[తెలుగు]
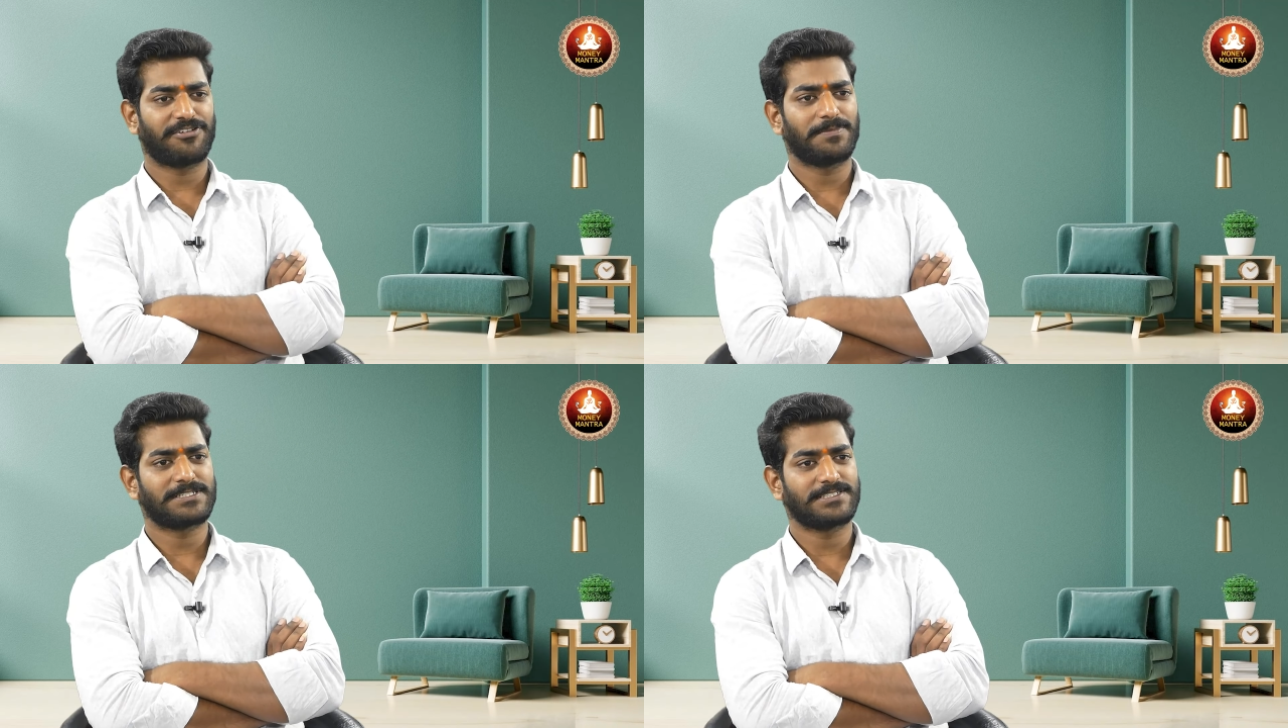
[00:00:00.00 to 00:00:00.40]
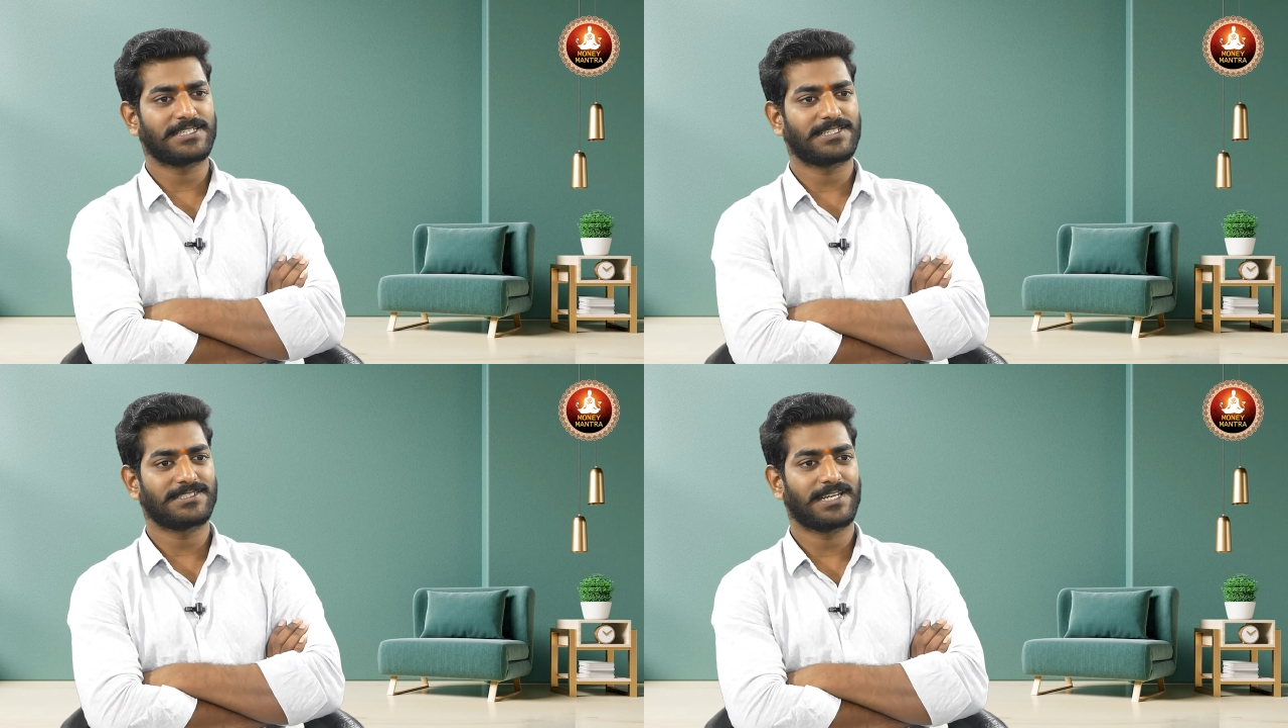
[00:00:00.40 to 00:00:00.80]
అఫర్మేషన్
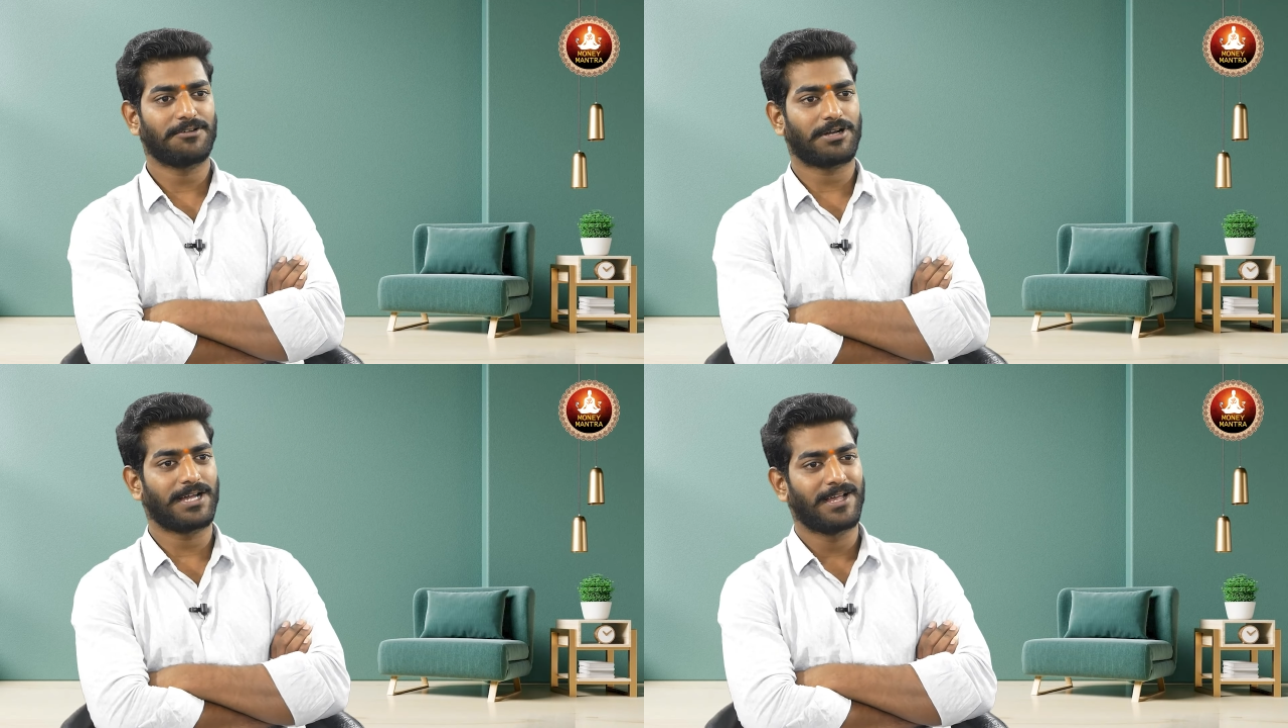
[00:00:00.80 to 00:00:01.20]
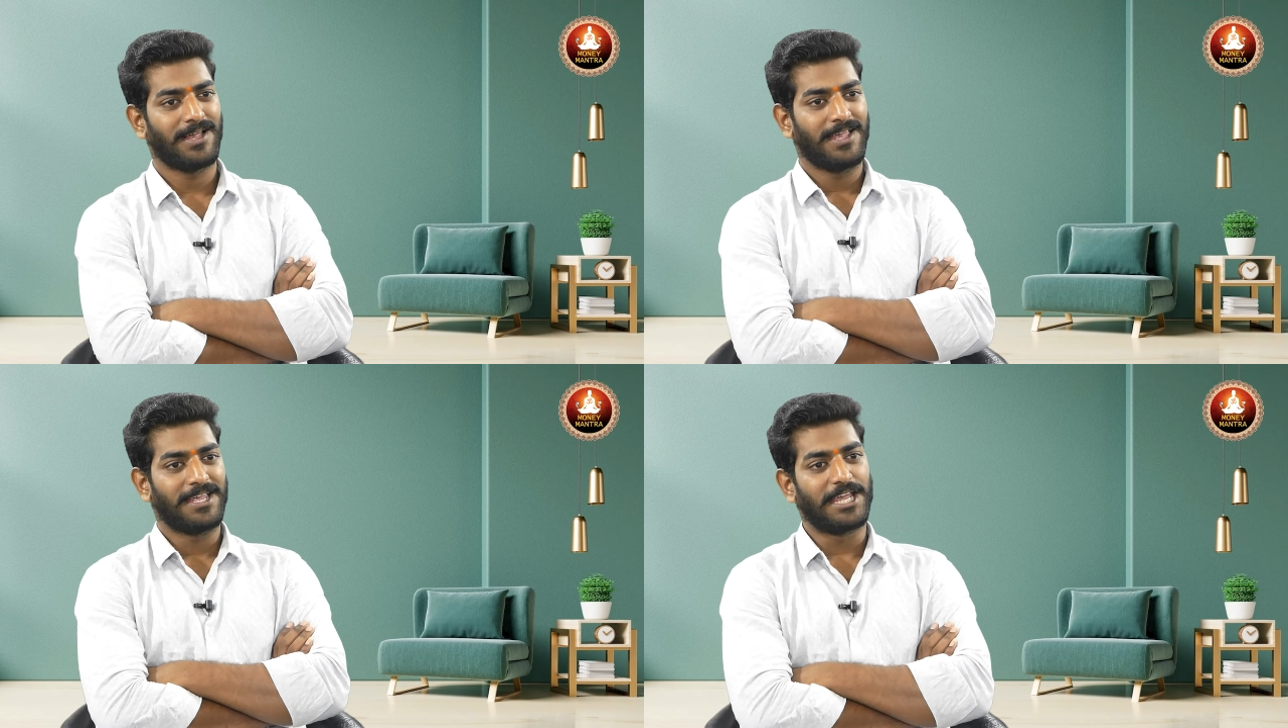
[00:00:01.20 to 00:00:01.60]
చేసినా సరే ఒక
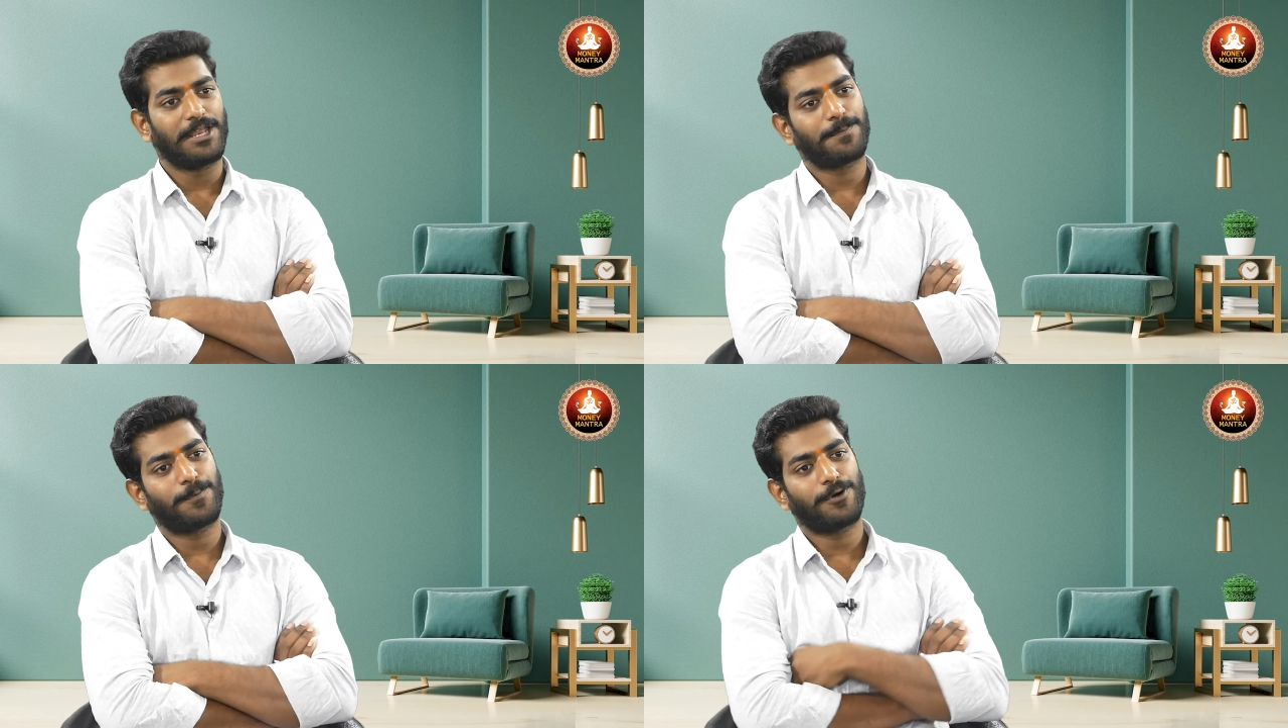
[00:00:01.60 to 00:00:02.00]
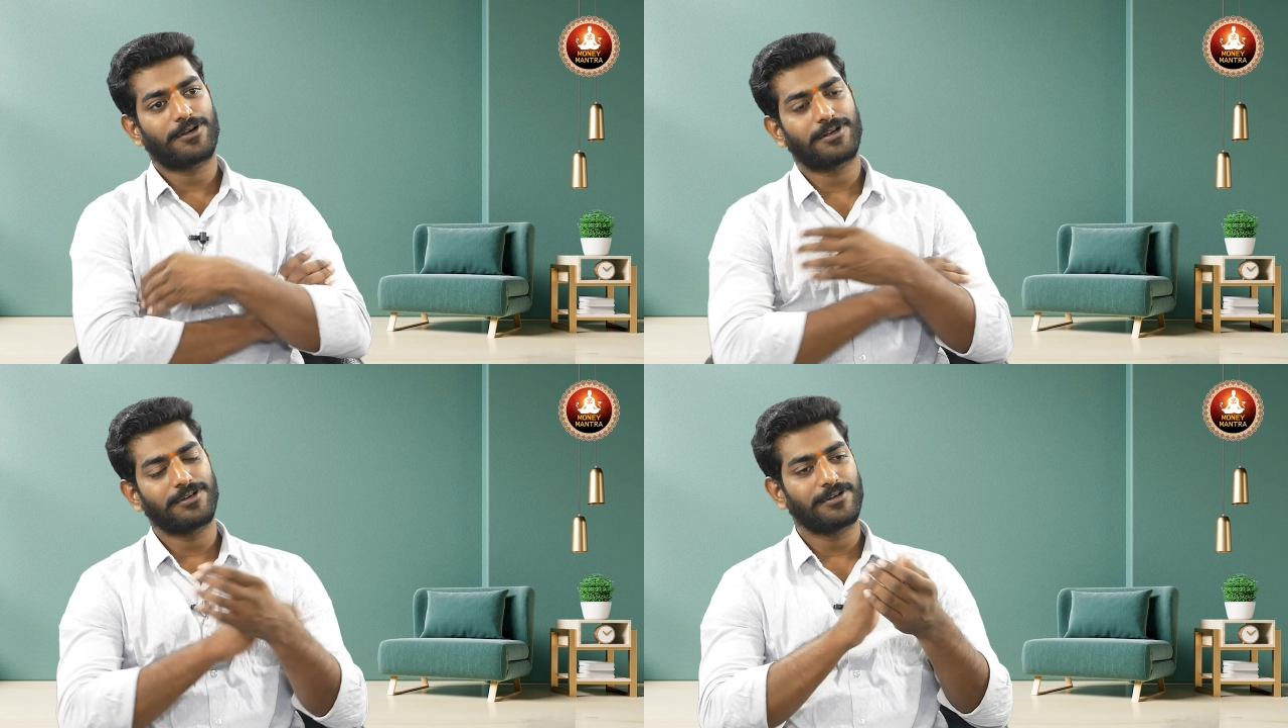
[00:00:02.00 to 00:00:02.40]

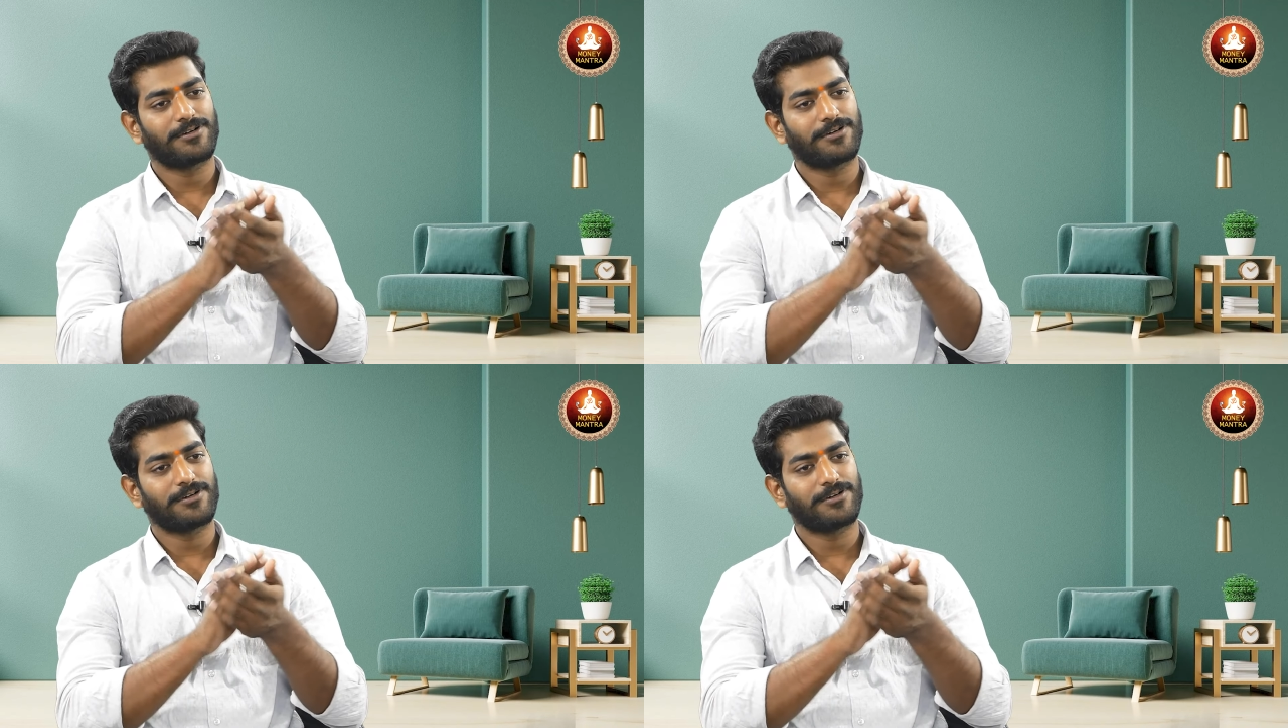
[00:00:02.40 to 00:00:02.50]
ఎయిర్పోర్ట్